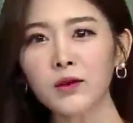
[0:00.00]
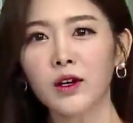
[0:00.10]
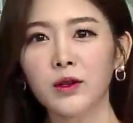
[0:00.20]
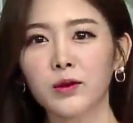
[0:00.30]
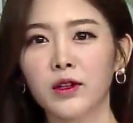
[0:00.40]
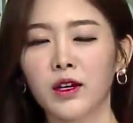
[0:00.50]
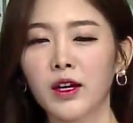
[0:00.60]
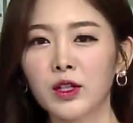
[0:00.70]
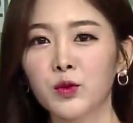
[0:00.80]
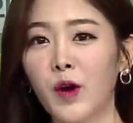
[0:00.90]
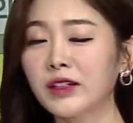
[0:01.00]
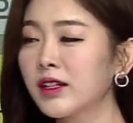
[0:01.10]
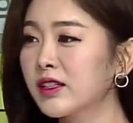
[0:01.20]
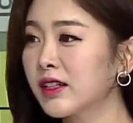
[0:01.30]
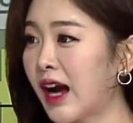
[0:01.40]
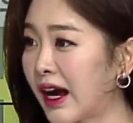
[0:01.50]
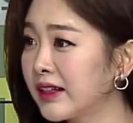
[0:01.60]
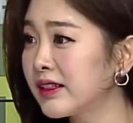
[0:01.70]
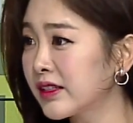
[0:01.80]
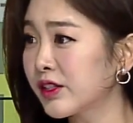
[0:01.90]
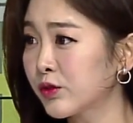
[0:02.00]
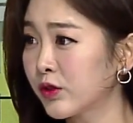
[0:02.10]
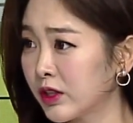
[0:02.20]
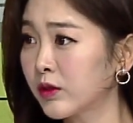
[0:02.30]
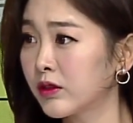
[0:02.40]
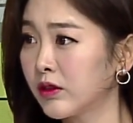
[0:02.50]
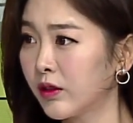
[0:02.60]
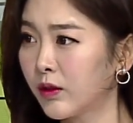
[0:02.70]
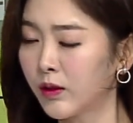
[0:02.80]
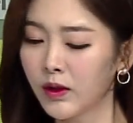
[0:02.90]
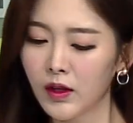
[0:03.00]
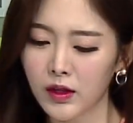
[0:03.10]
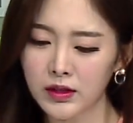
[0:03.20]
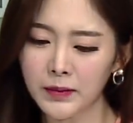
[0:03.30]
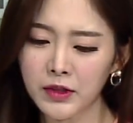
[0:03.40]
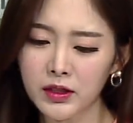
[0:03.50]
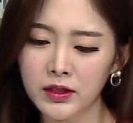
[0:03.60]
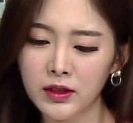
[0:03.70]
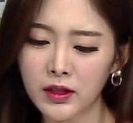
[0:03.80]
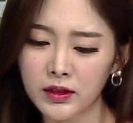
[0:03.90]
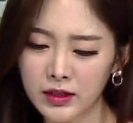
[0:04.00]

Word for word: 건가 이렇게 좀 와닿지가 않으실 수도 있거든요. 네네. 3대